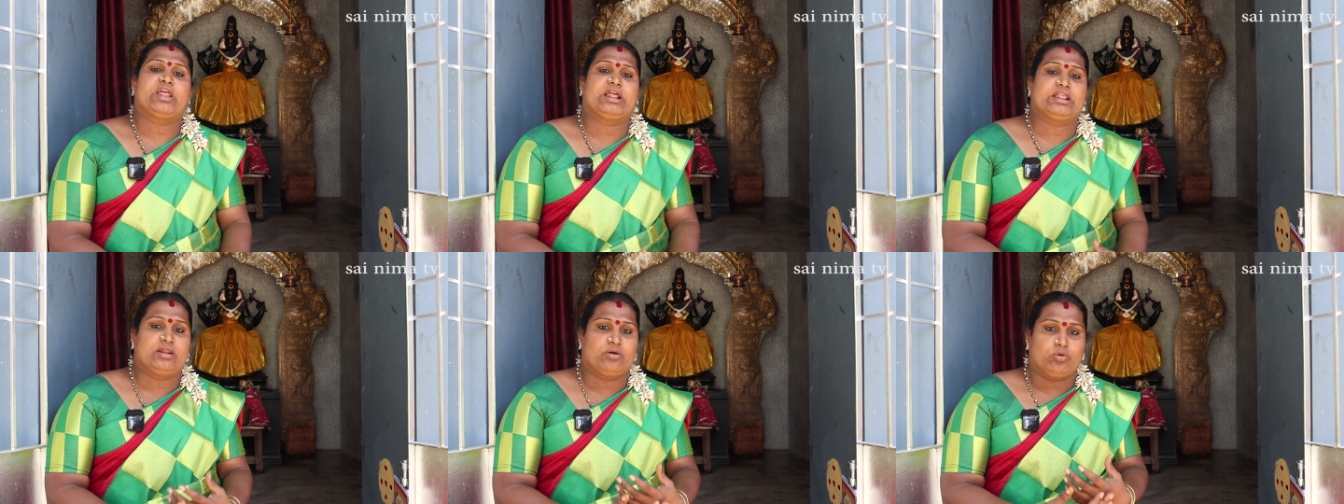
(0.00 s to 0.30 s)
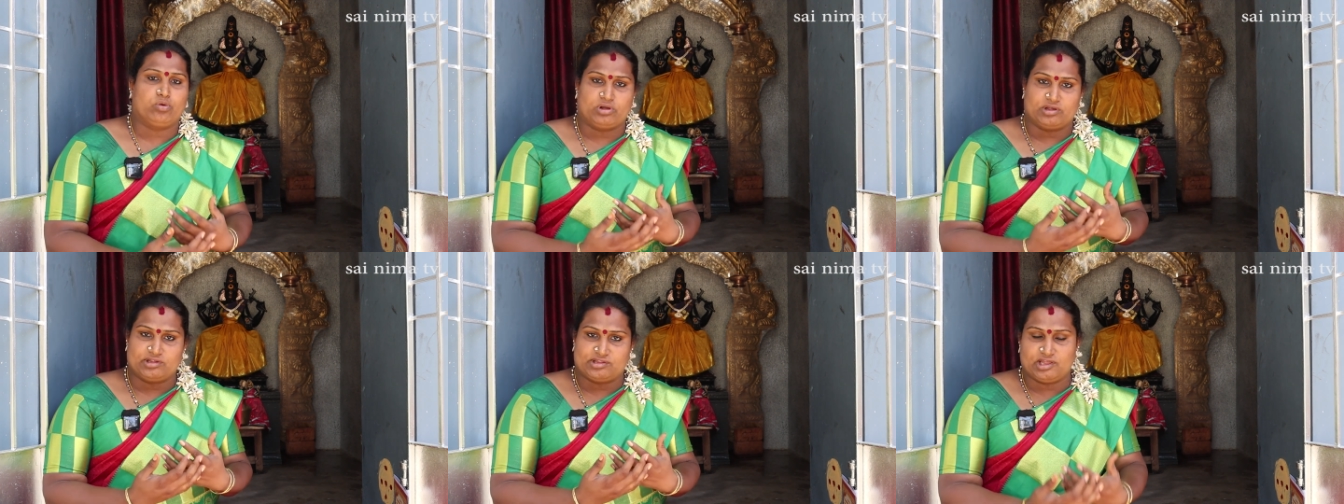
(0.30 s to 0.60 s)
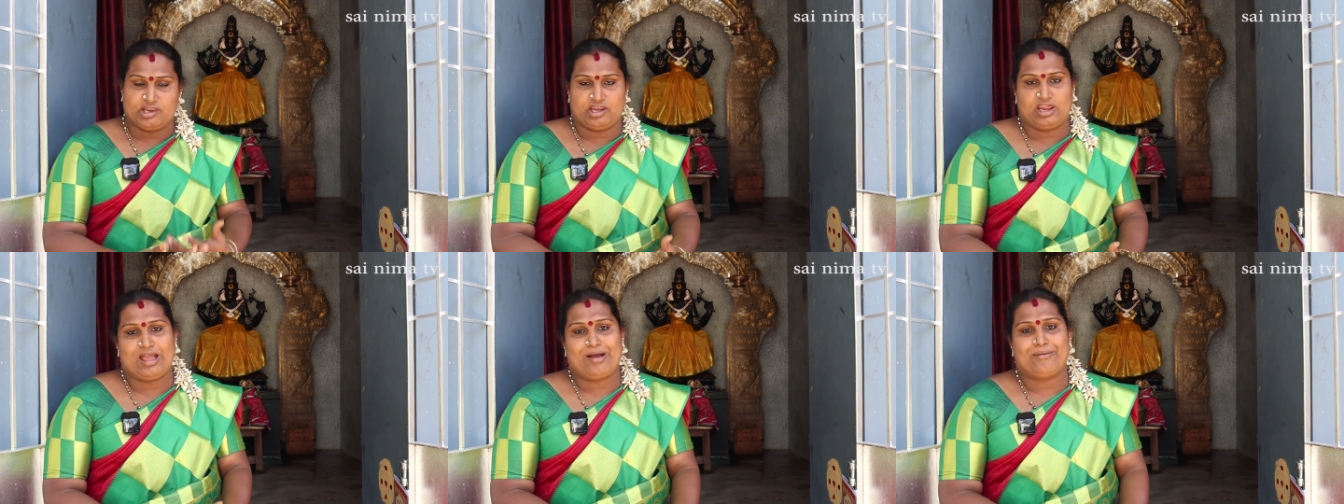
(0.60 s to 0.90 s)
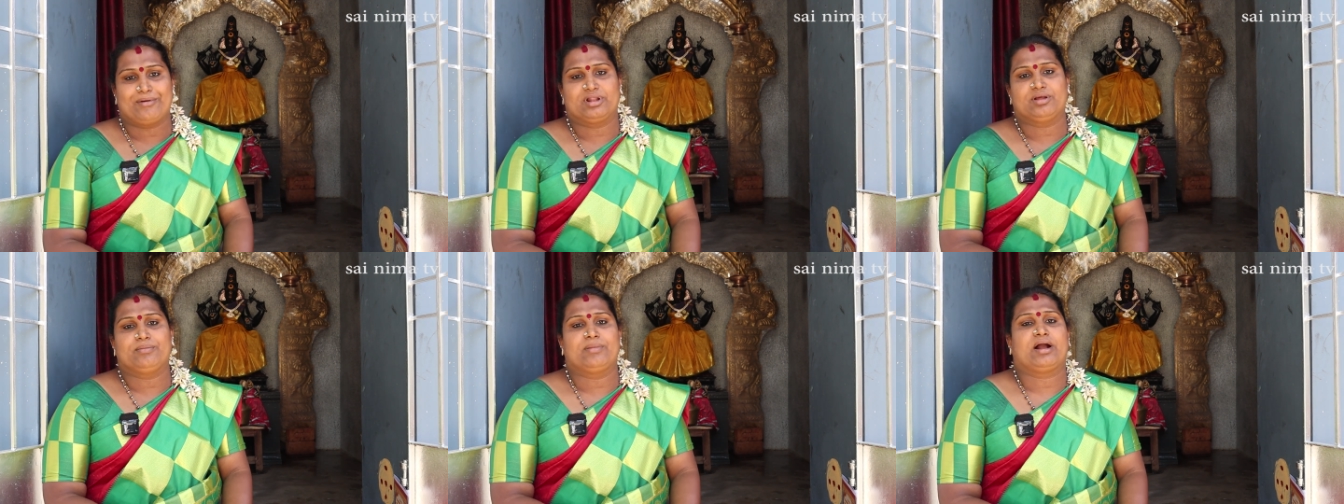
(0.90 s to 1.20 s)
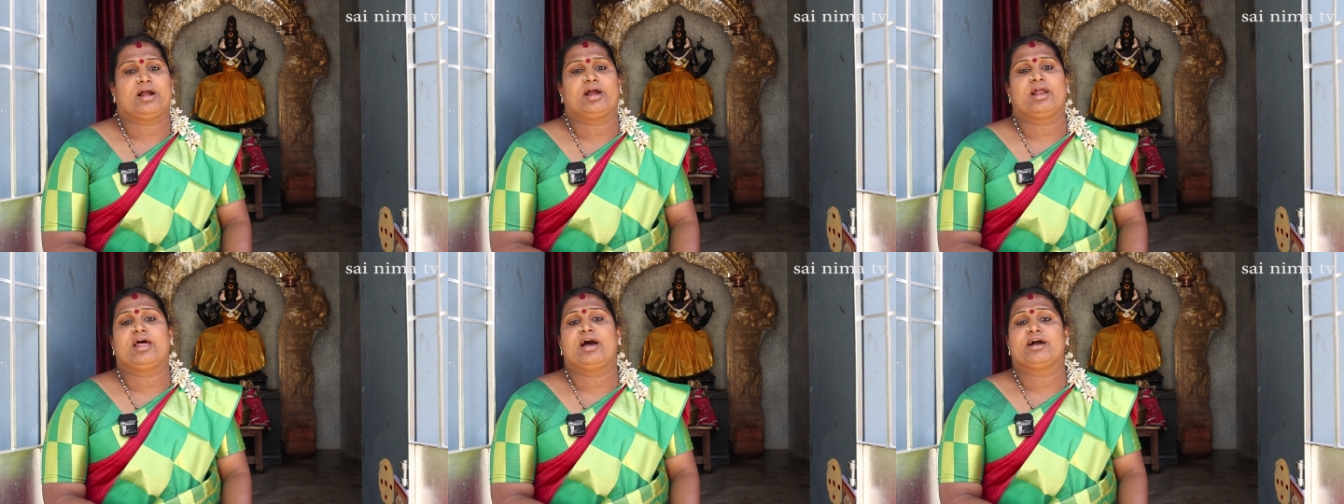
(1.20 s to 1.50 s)
அதை உங்களுக்கு சரியாக வந்து
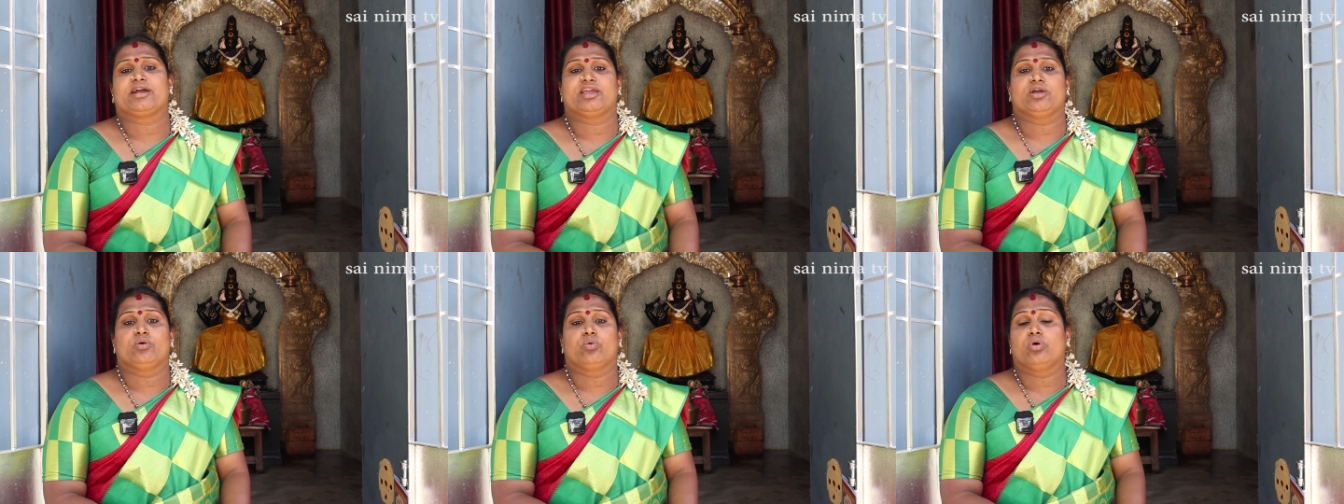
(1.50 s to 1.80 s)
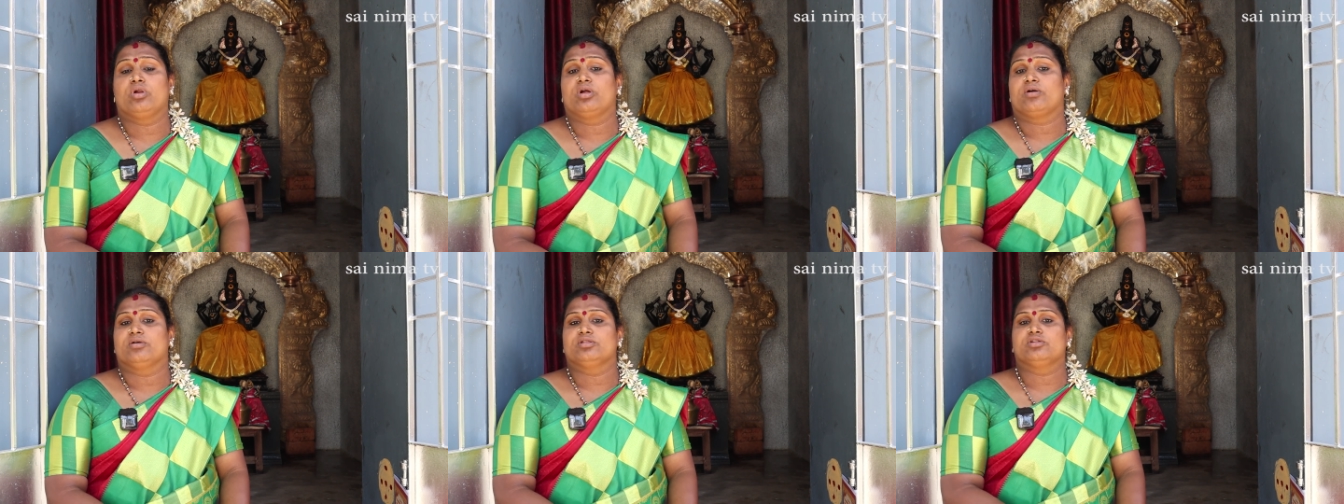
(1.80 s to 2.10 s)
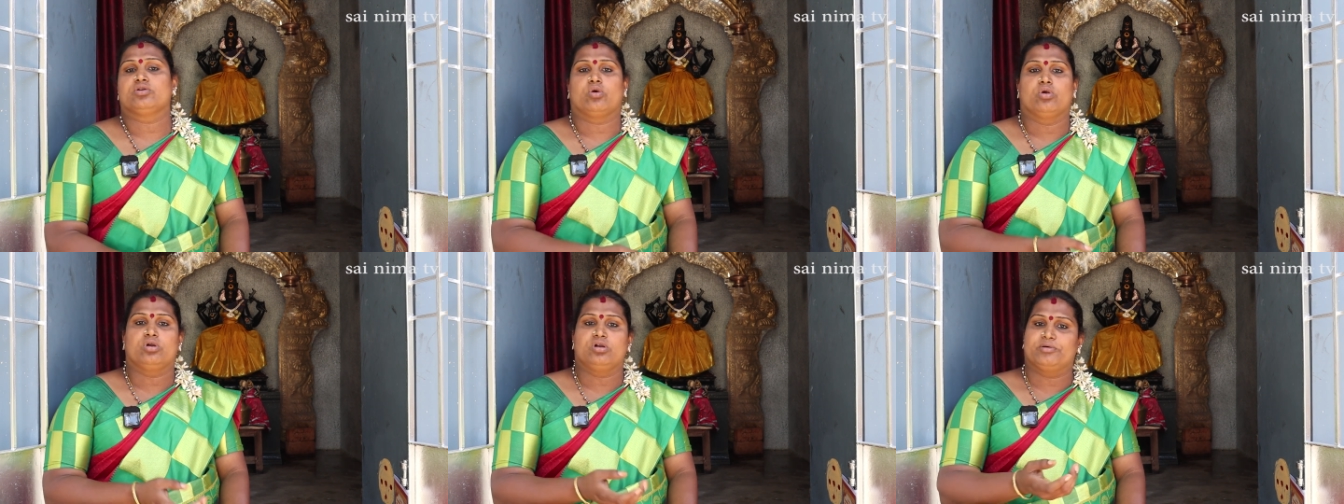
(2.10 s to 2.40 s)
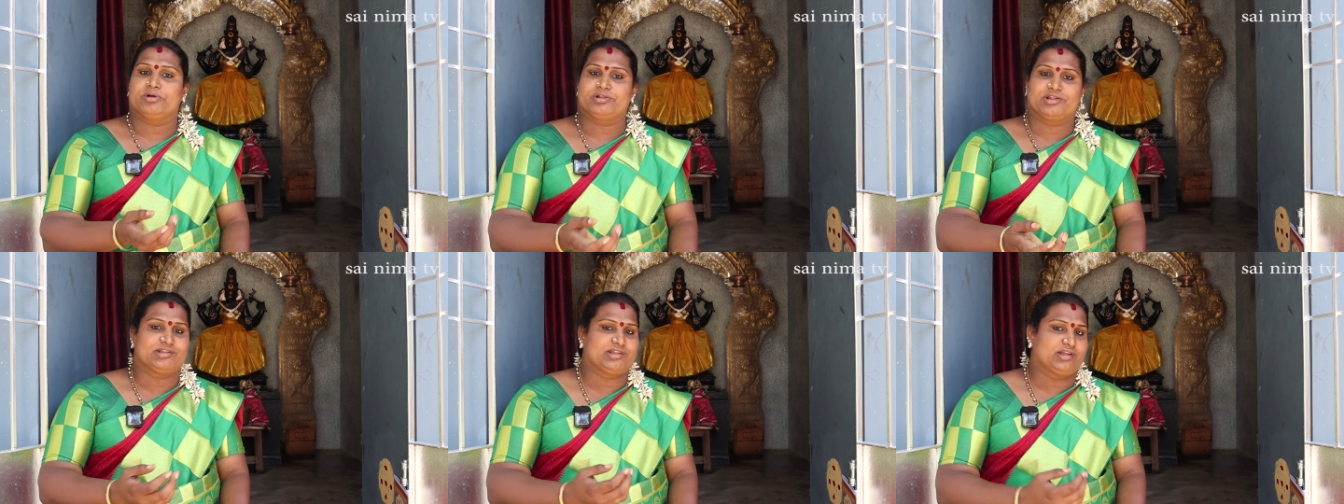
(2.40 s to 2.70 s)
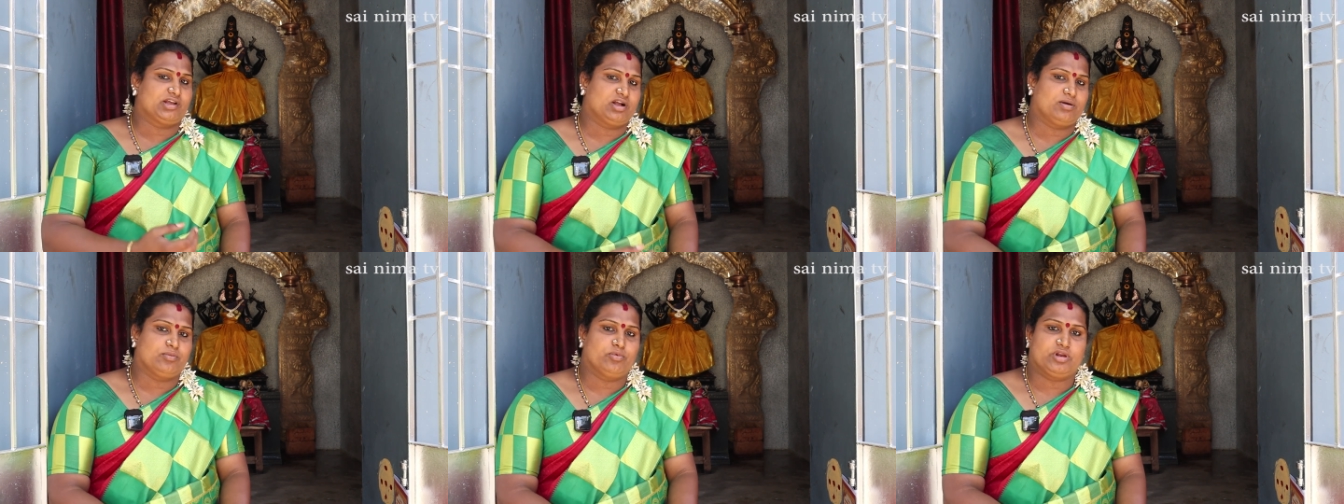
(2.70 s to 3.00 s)
மக்களாகிய உங்களுக்கு வந்து கொண்டு வந்து
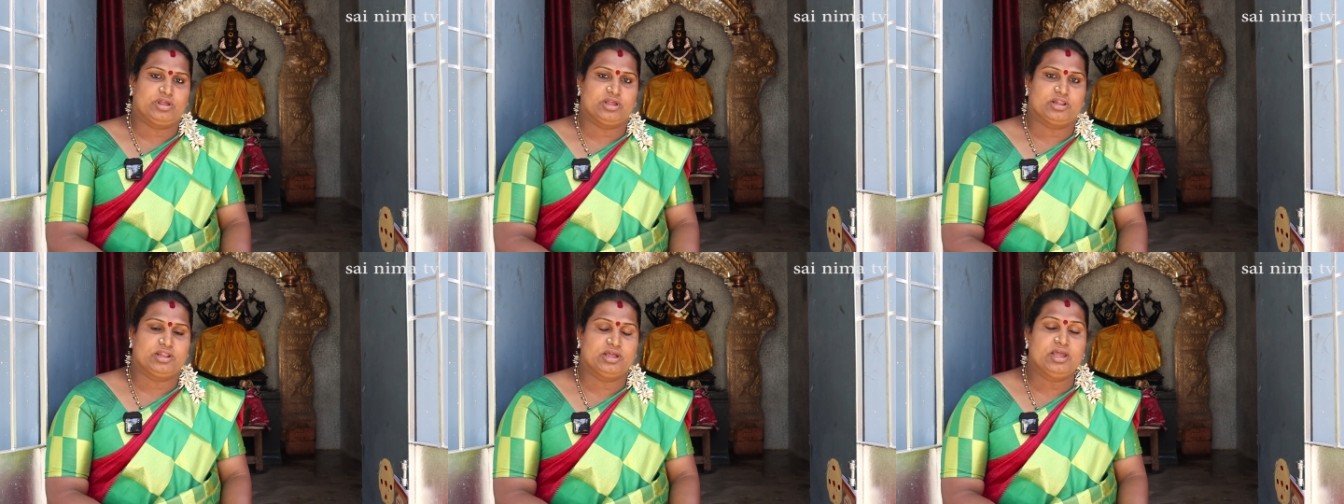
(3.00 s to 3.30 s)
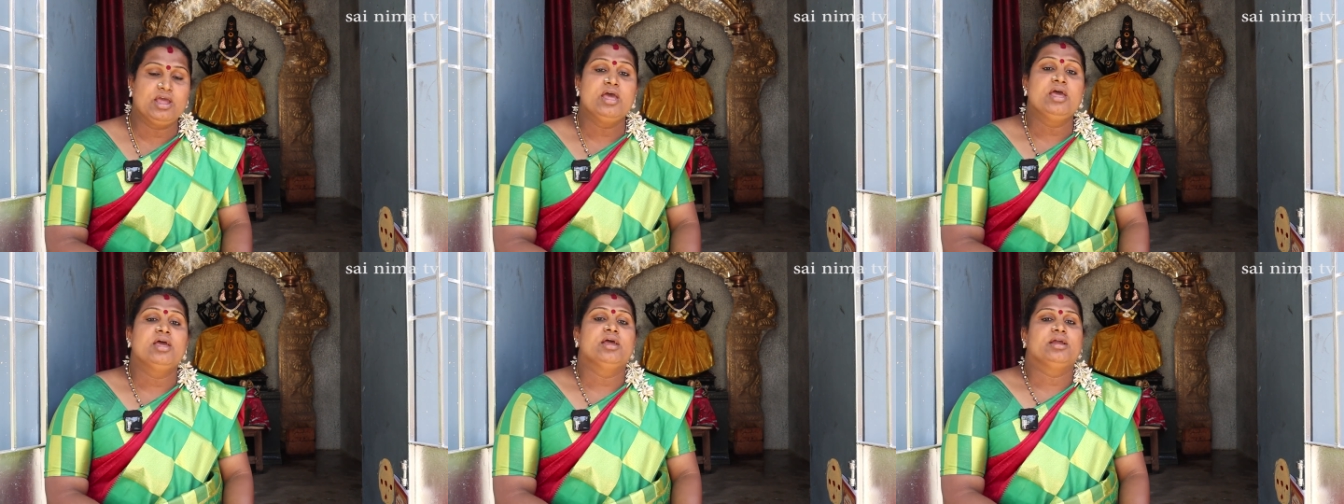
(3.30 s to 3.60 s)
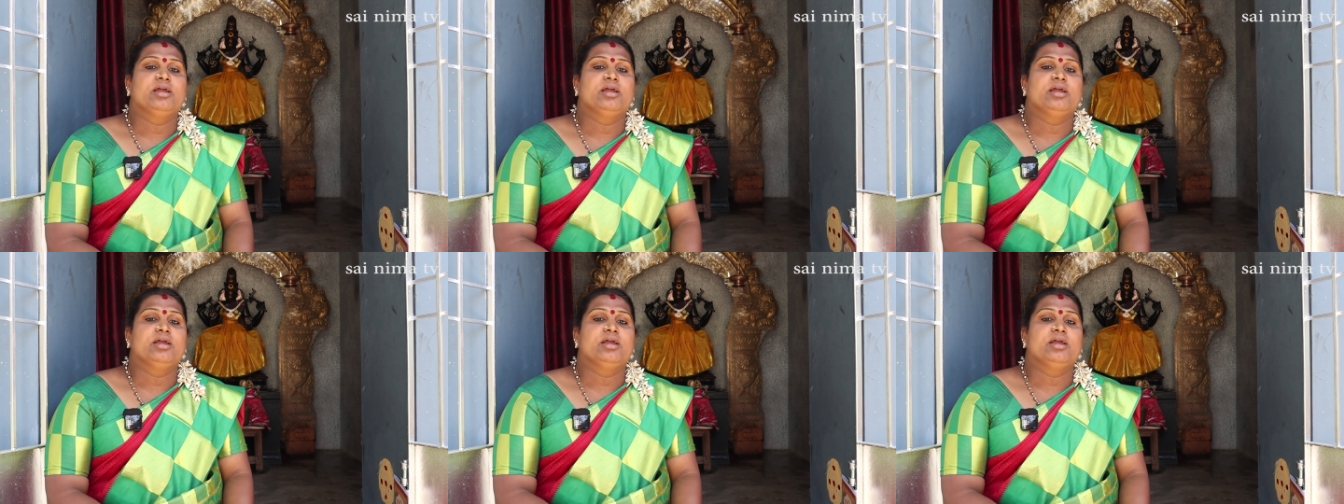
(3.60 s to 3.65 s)
சேர்க்க முடியுது